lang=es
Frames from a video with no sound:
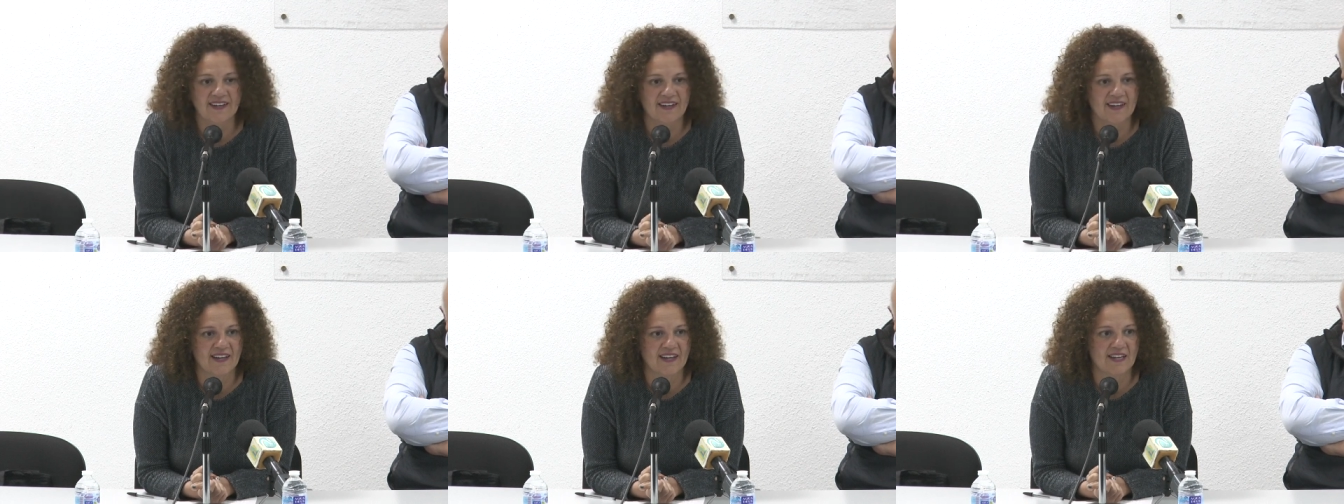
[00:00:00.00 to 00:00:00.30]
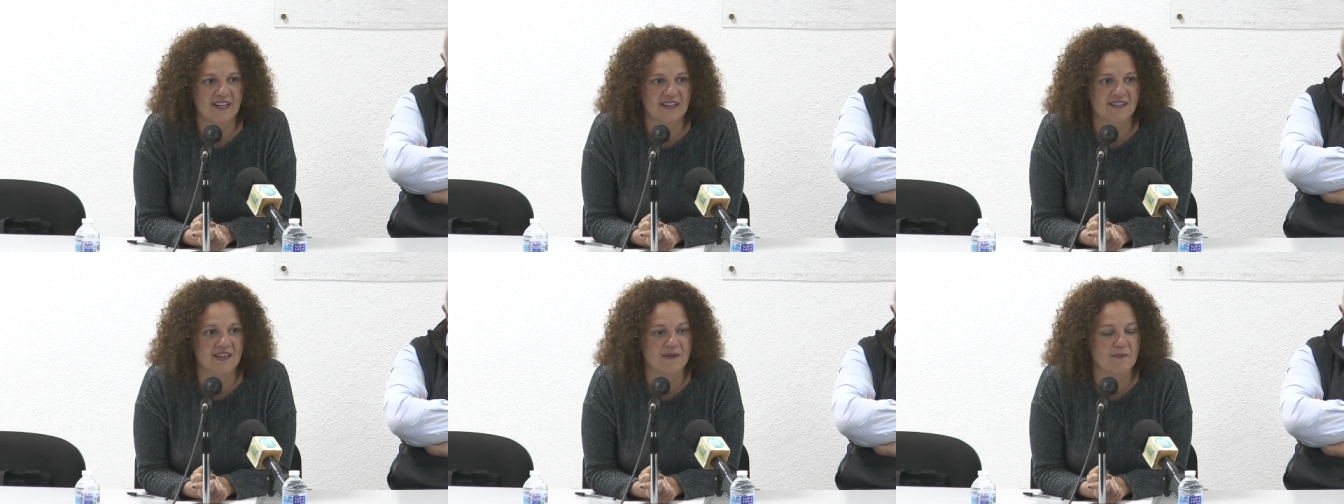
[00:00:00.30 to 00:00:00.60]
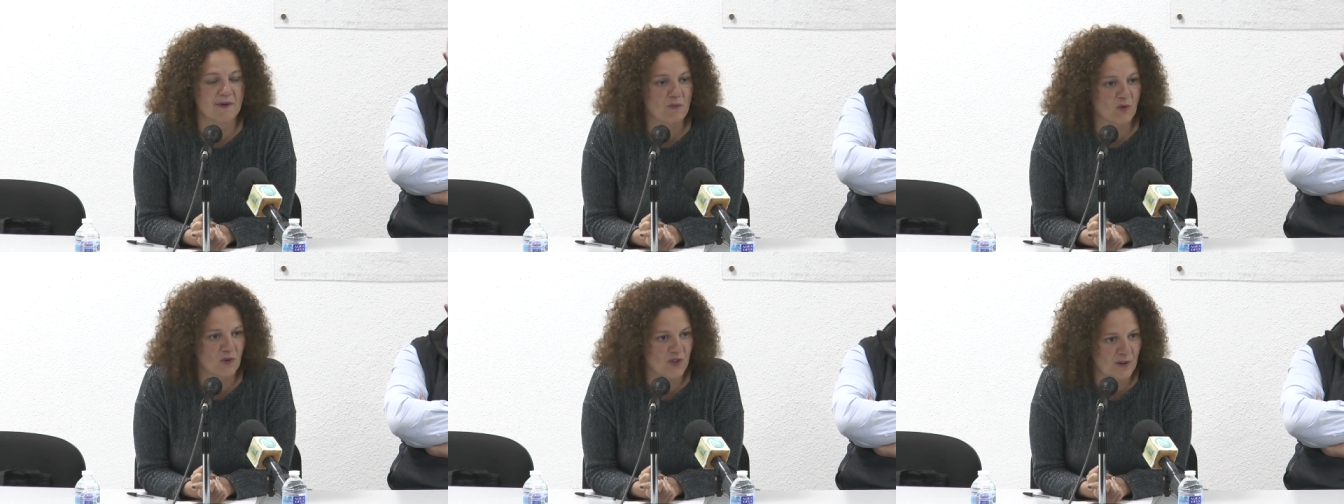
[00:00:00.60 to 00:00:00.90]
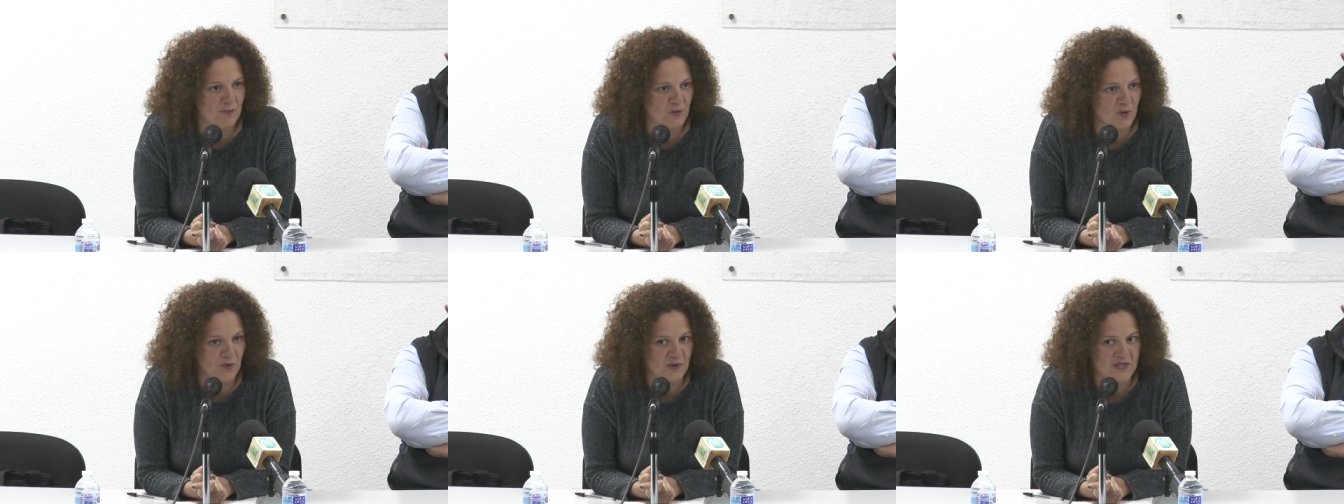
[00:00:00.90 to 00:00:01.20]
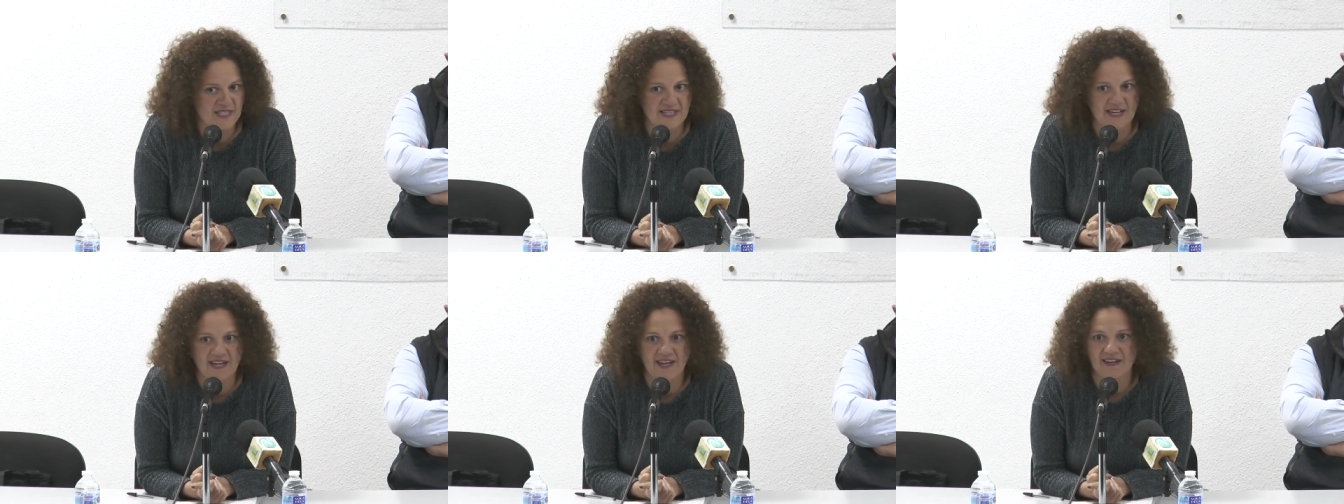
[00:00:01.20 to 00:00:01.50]
que debemos de
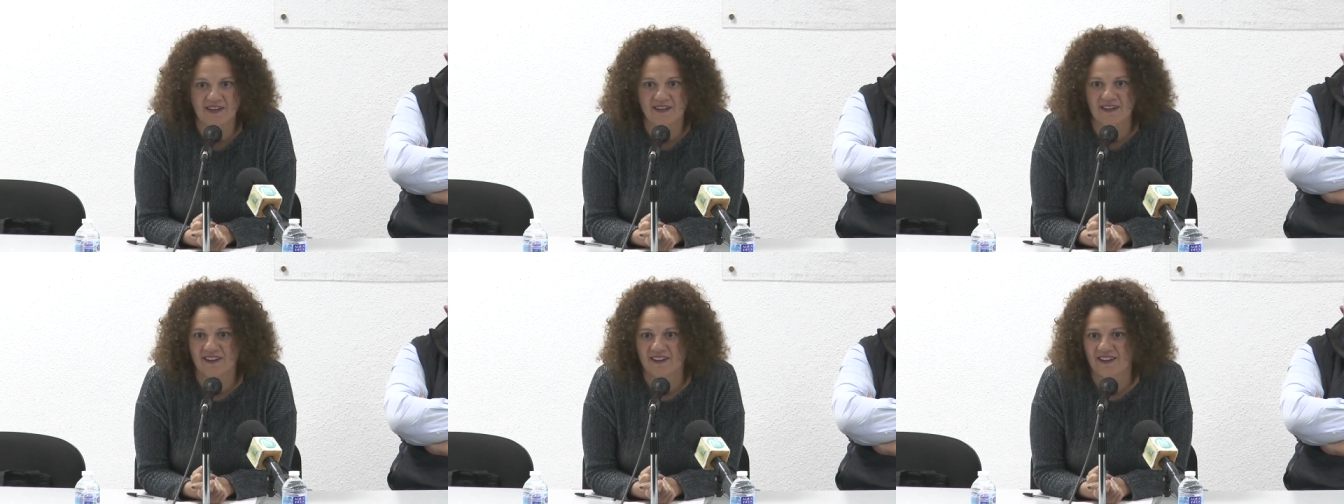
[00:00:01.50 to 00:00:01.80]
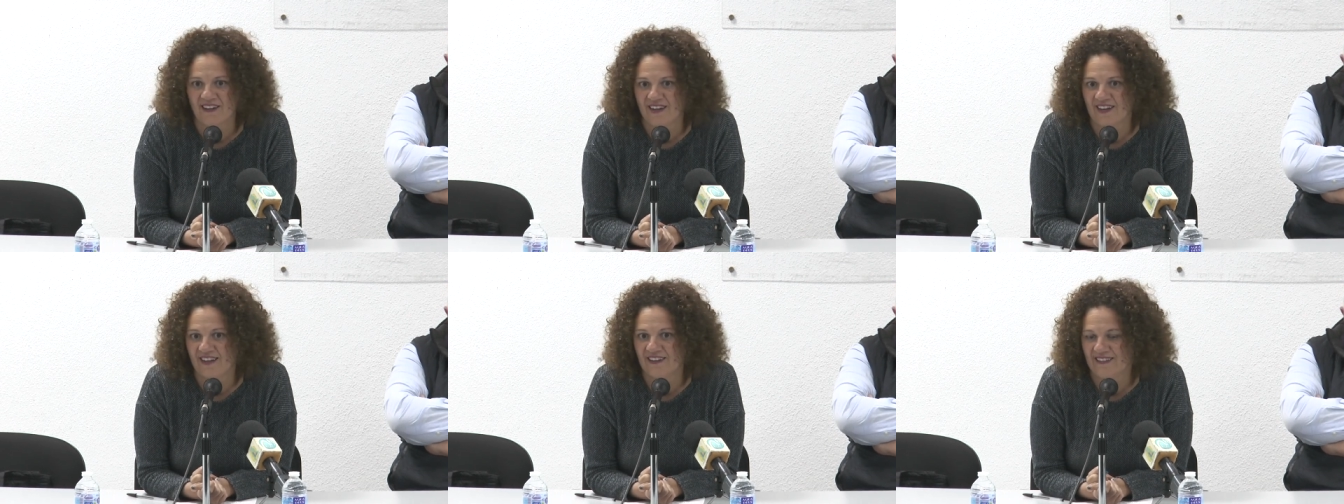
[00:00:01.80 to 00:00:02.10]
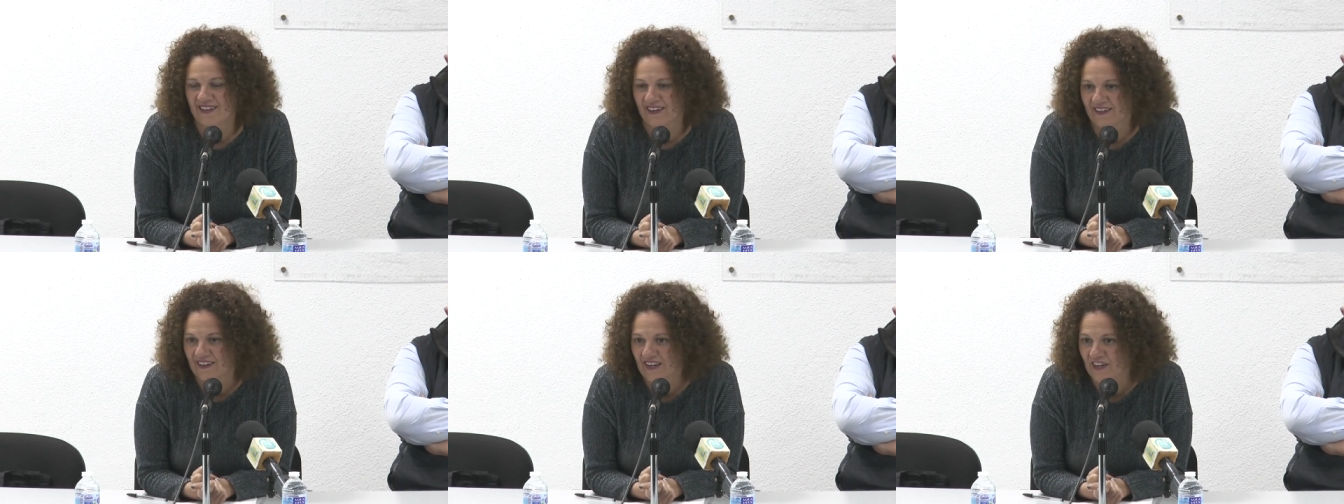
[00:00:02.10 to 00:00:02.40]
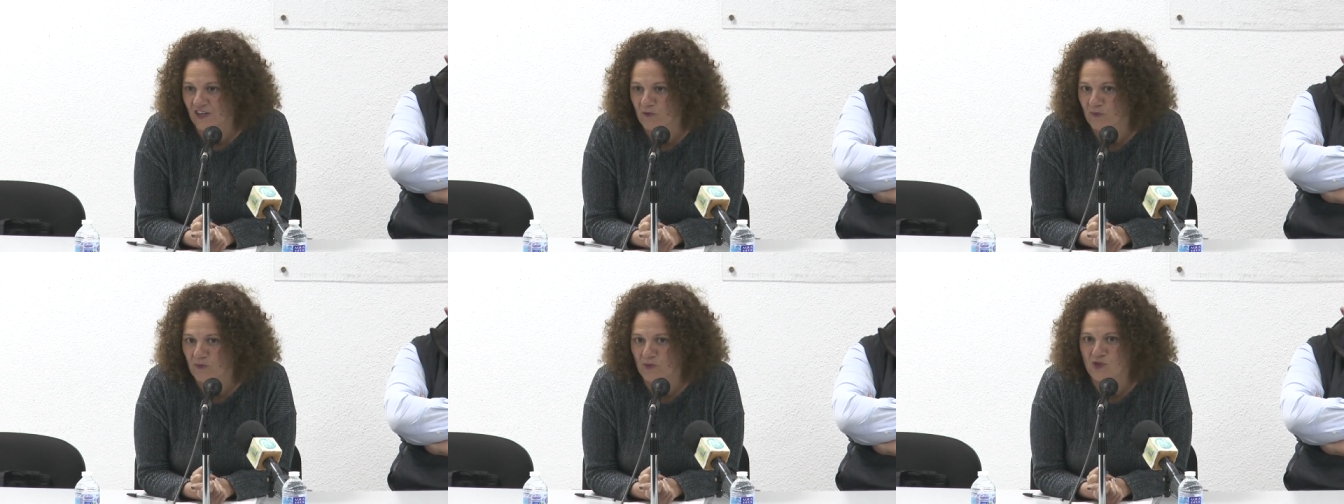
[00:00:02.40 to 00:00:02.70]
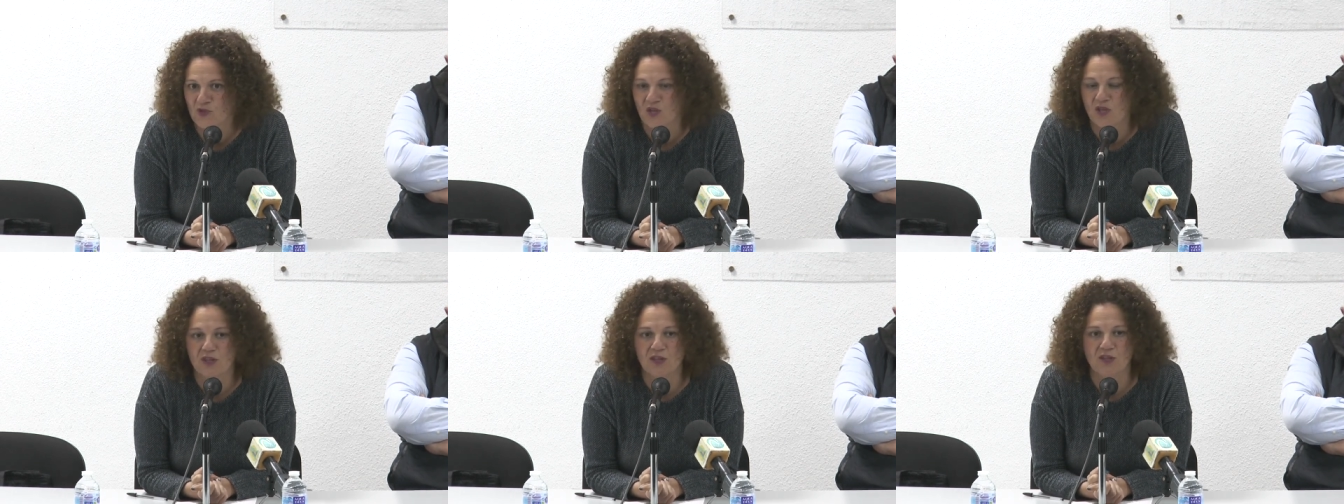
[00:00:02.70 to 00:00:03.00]
aprovechar esta gran
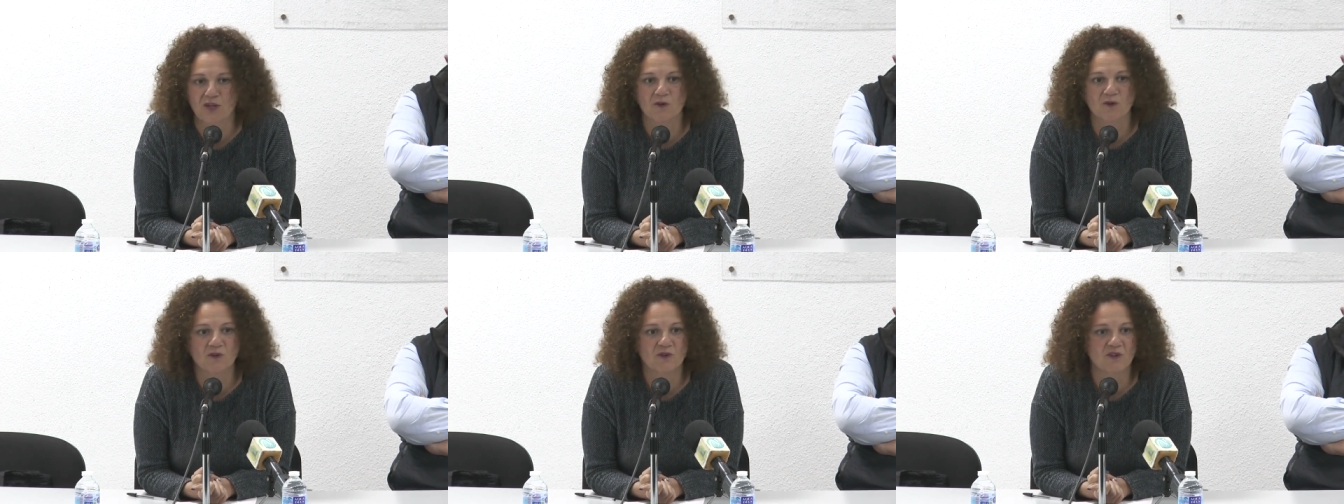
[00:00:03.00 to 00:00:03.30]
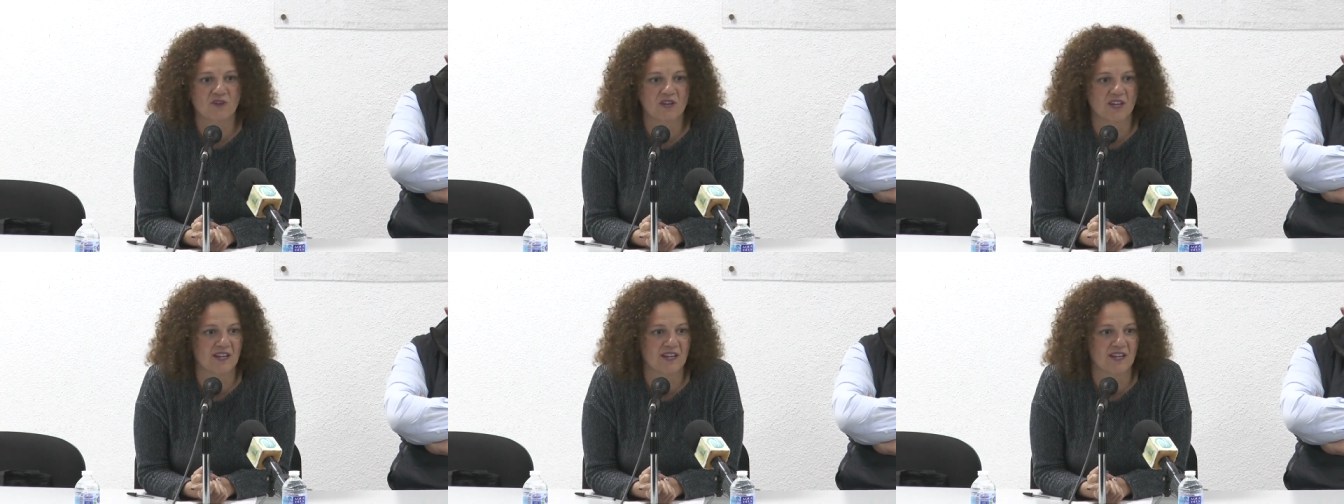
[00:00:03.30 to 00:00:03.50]
exposición,